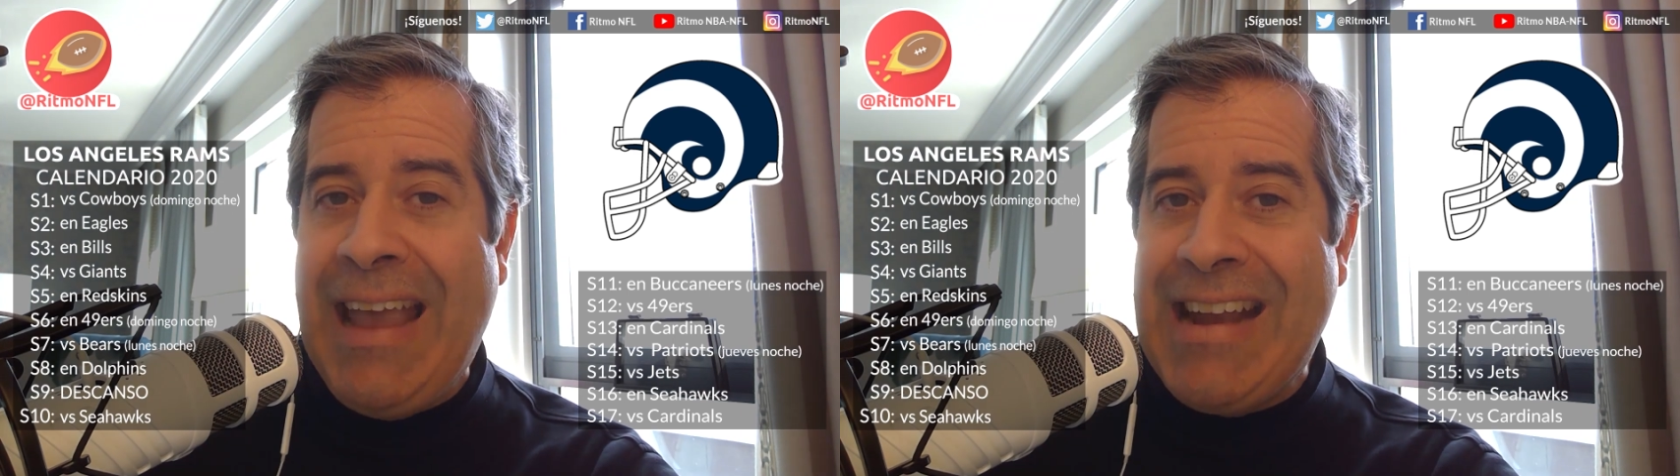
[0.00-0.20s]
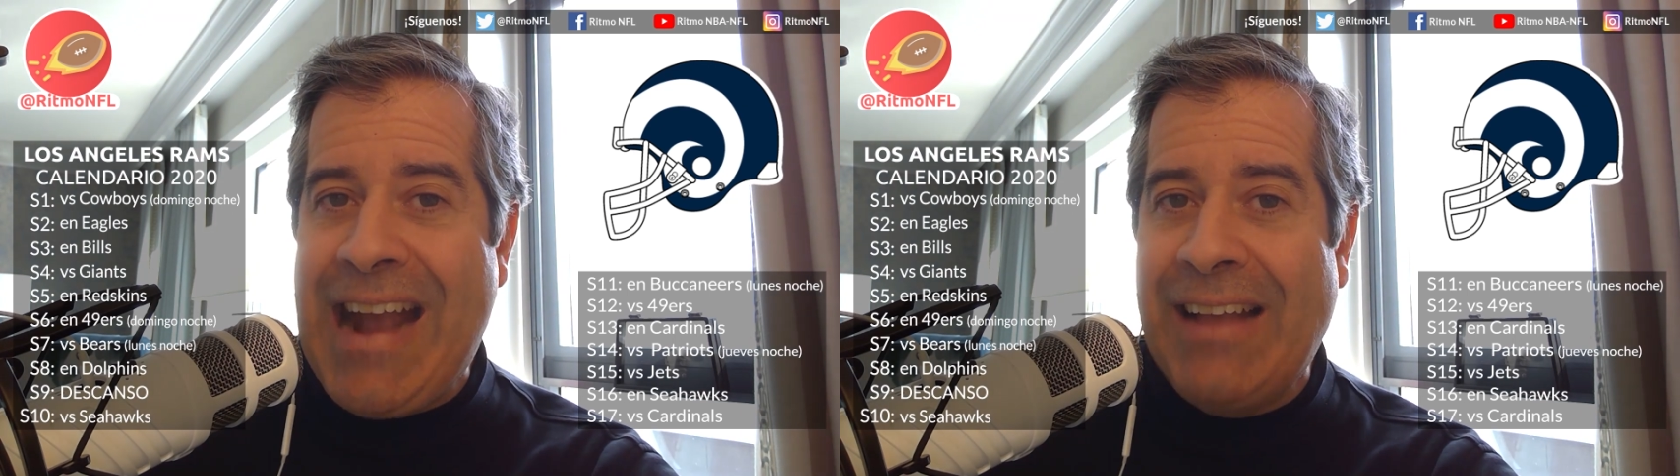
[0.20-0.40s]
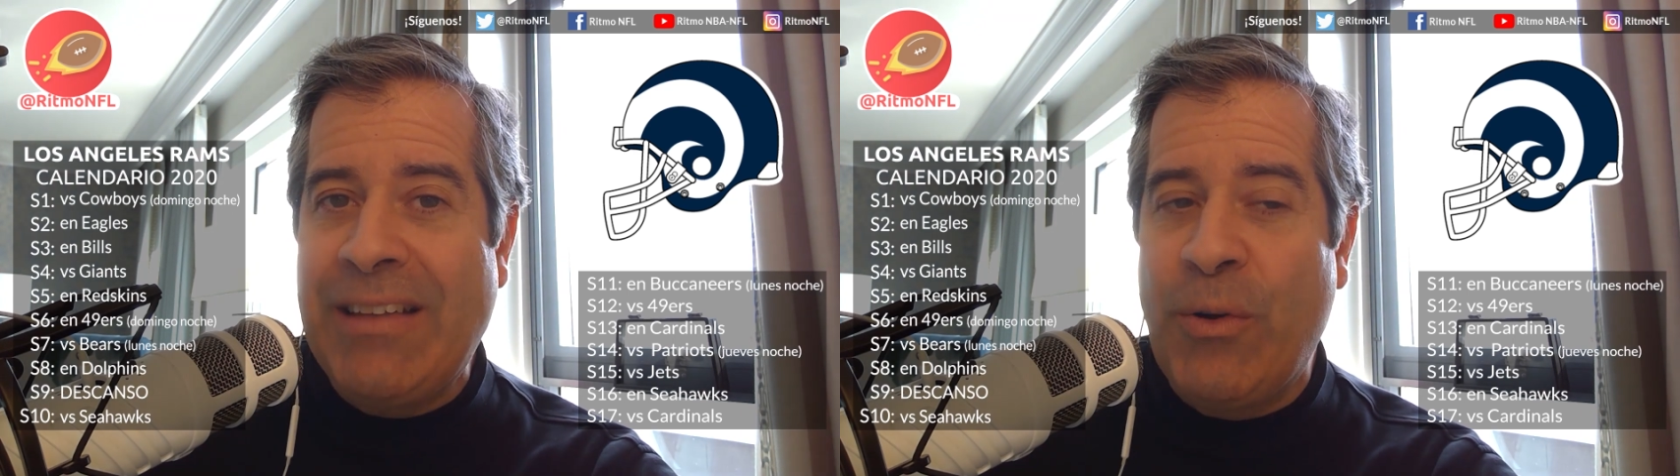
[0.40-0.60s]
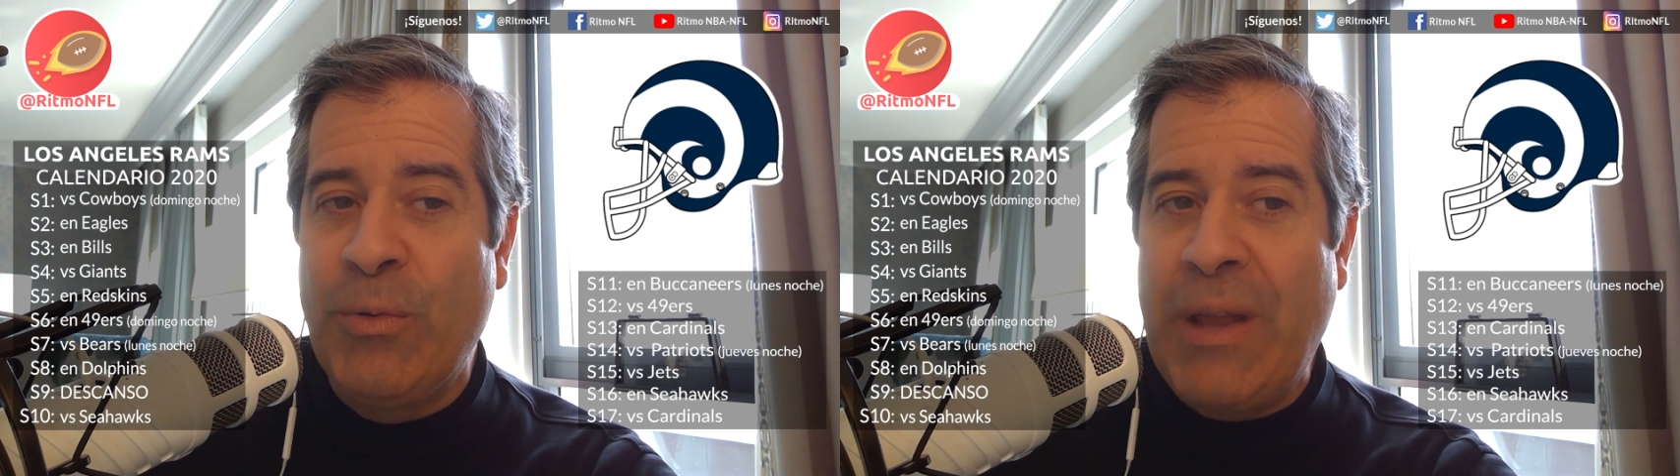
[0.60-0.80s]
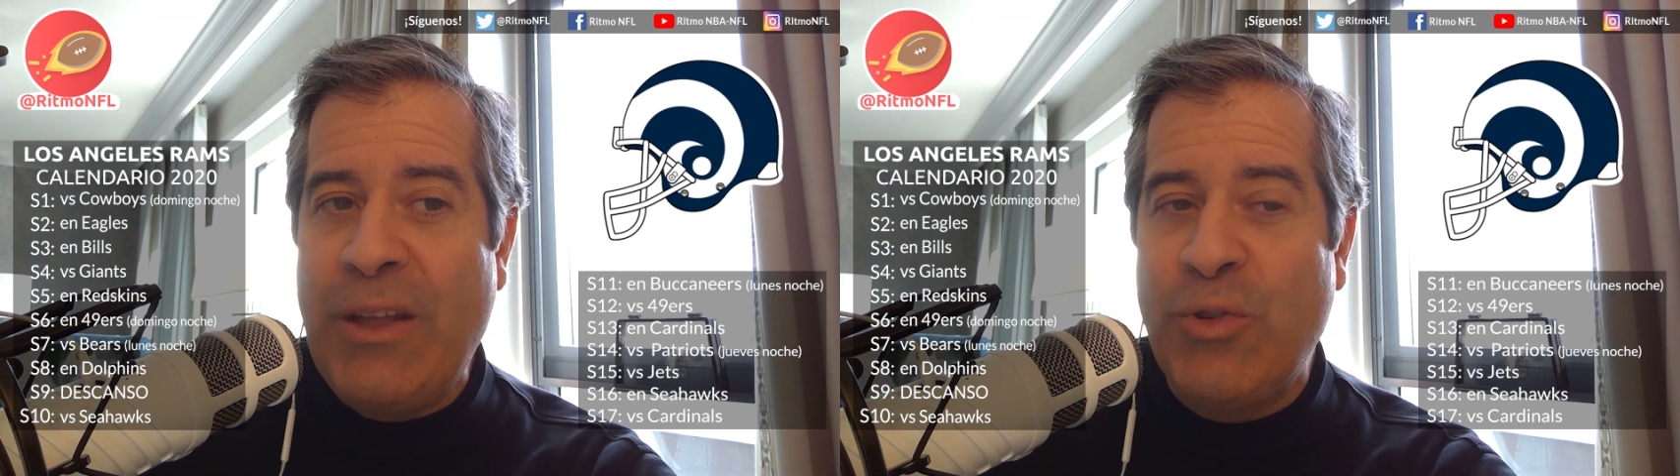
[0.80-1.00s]
en casa
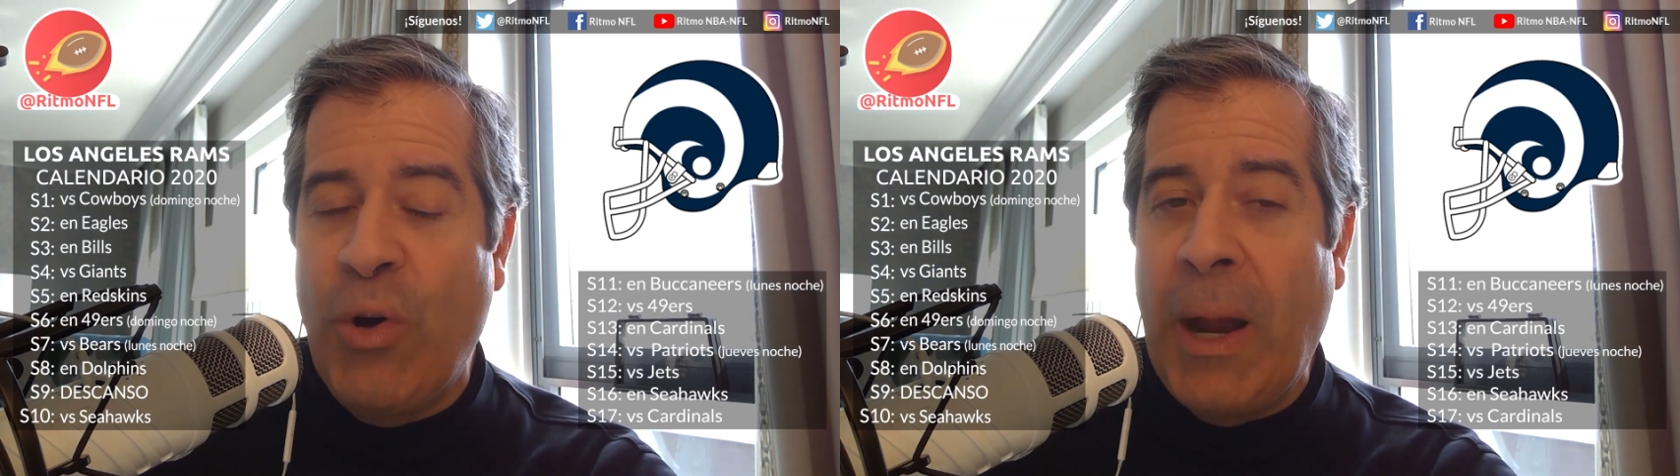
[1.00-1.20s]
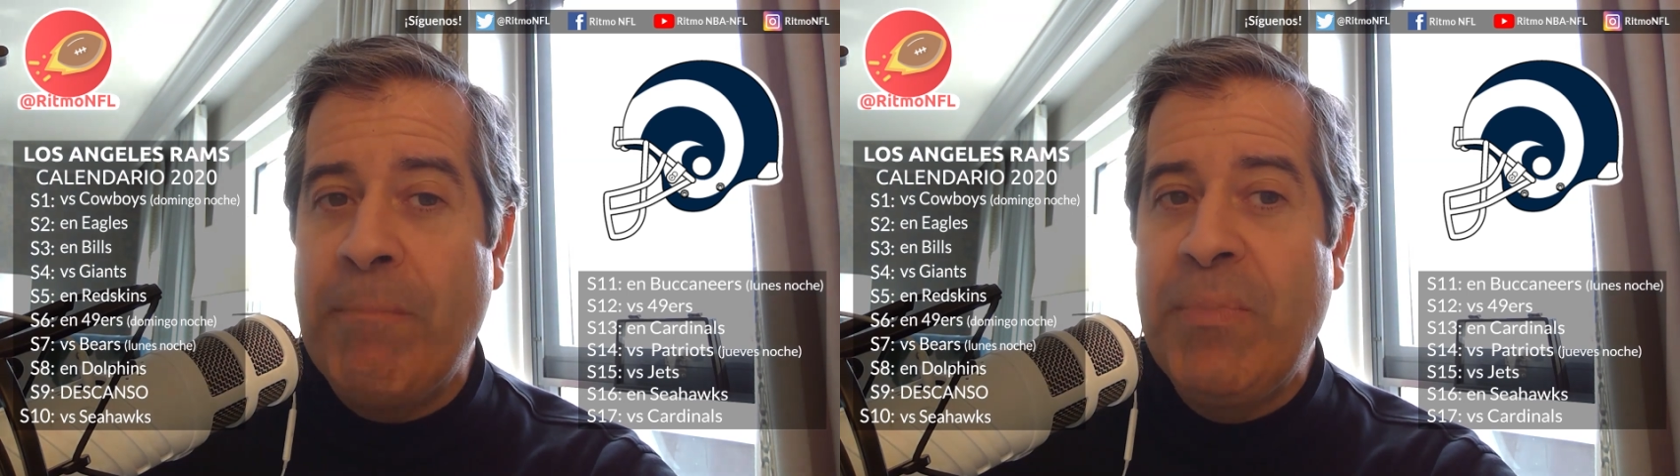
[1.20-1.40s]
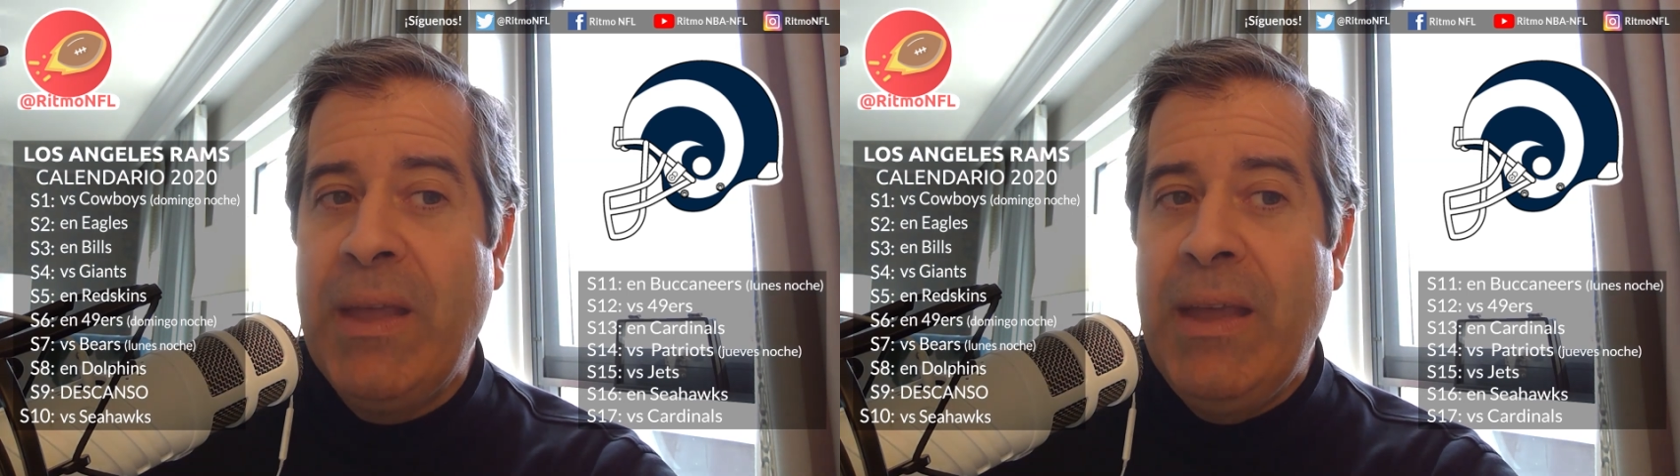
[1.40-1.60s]
contra Arizona.